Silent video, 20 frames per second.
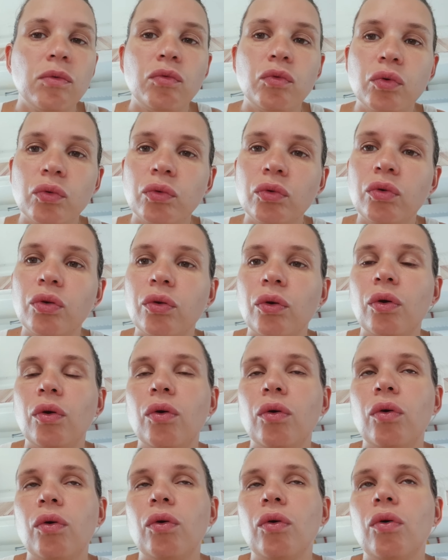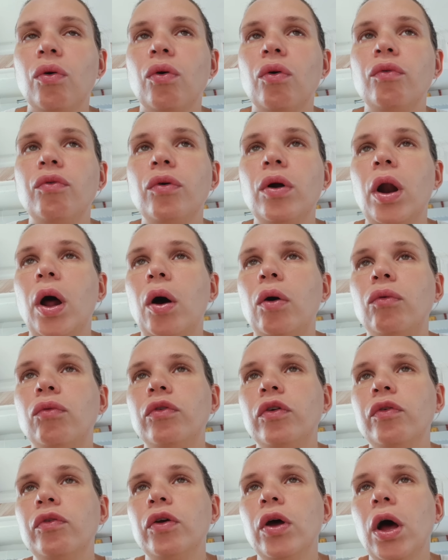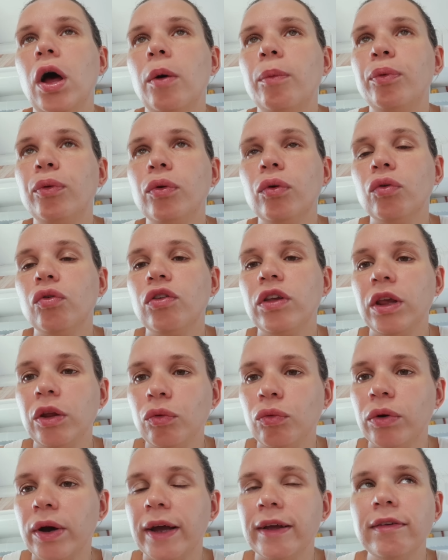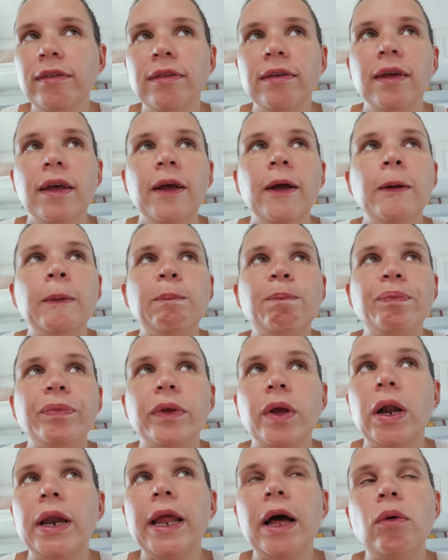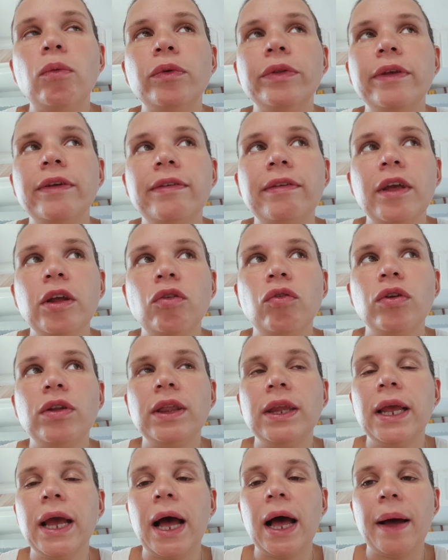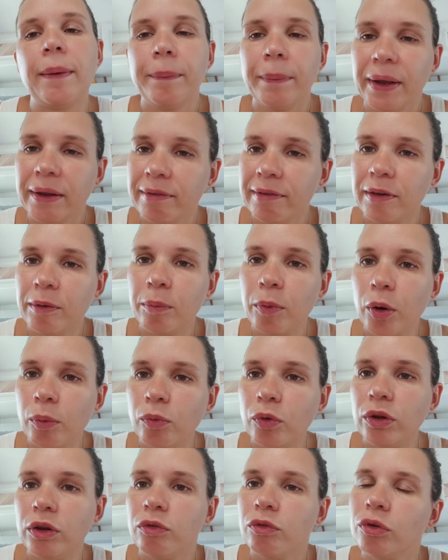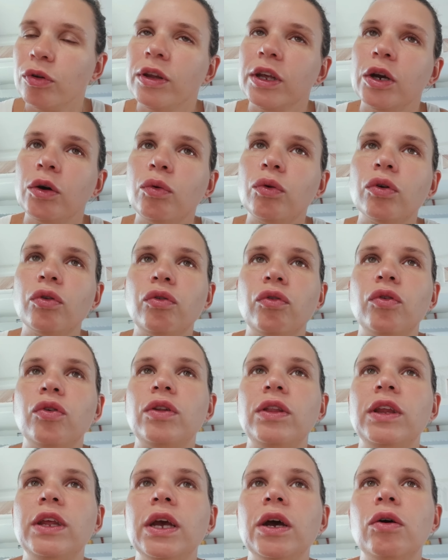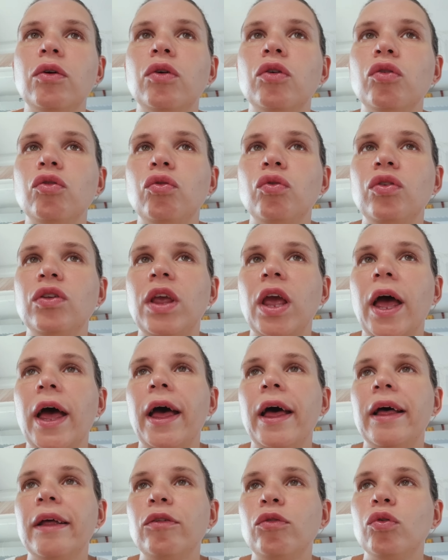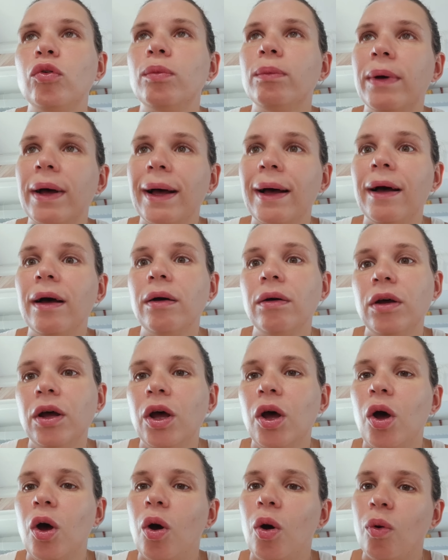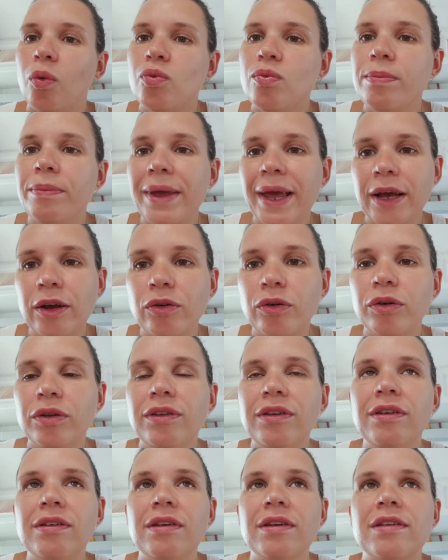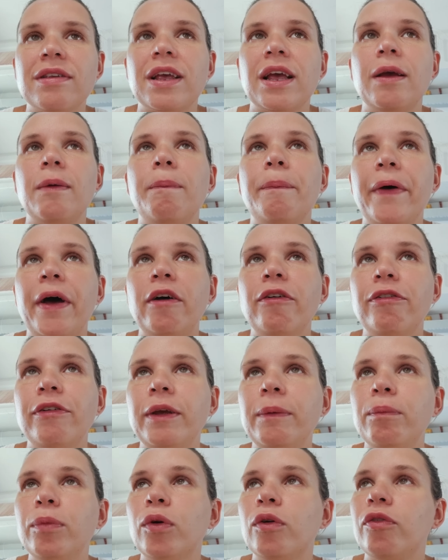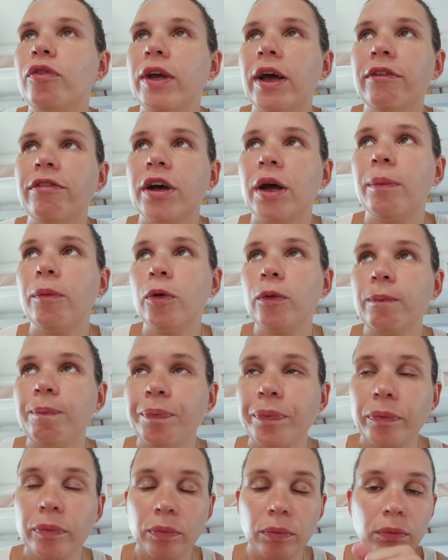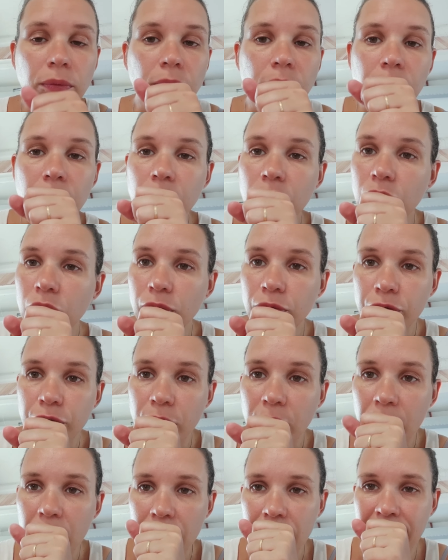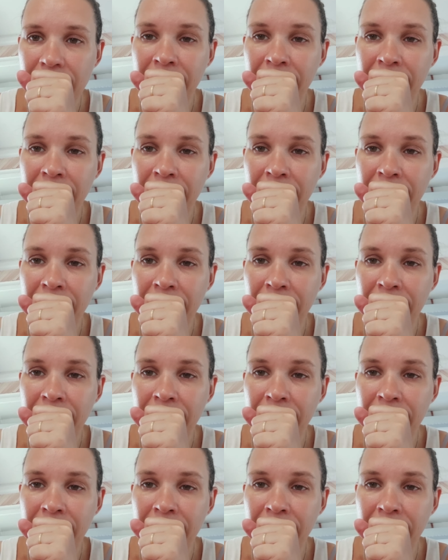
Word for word: Donc voilà, on va faire un peu ce qui nous reste. Là, on essaye de tenir un maximum au niveau des courses, de tenir euh, jusqu'à demain ou mercredi, ce serait parfait pour faire vraiment qu'une fois